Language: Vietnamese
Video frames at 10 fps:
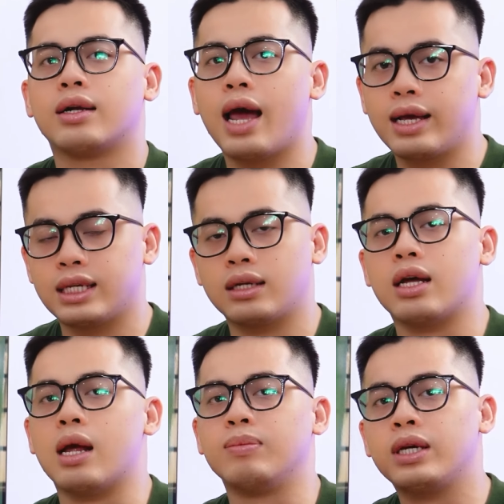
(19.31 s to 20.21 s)
đây sẽ là
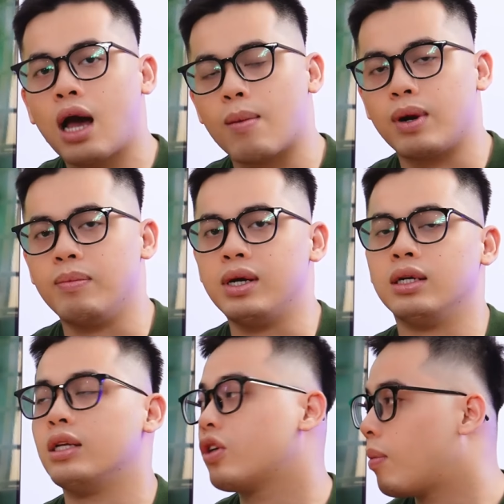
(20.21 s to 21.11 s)
thời điểm thích hợp để
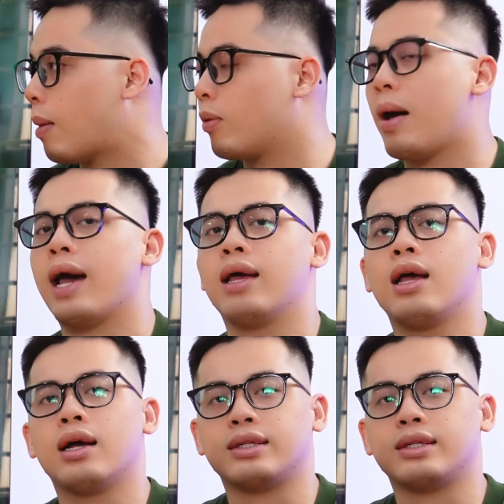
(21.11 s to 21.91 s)
mình gửi tới cho các bạn một bài